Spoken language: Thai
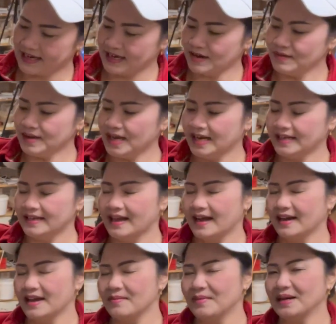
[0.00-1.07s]
ขนาเห็ดยั
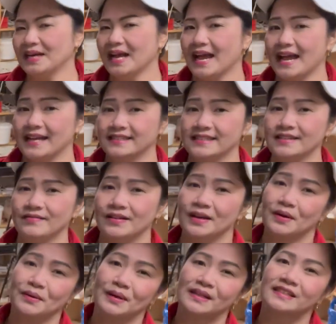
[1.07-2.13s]
งไงมันง่าย ชีวิต
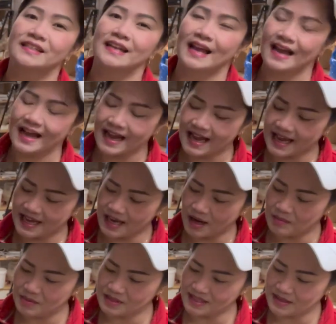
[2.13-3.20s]
เ่าก็สิง่าย
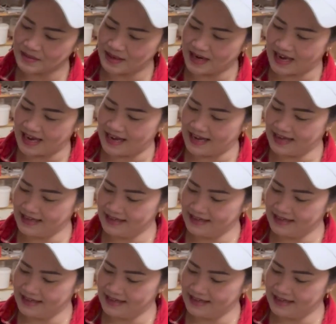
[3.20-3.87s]
ค่ะมุเจ้าค่ะ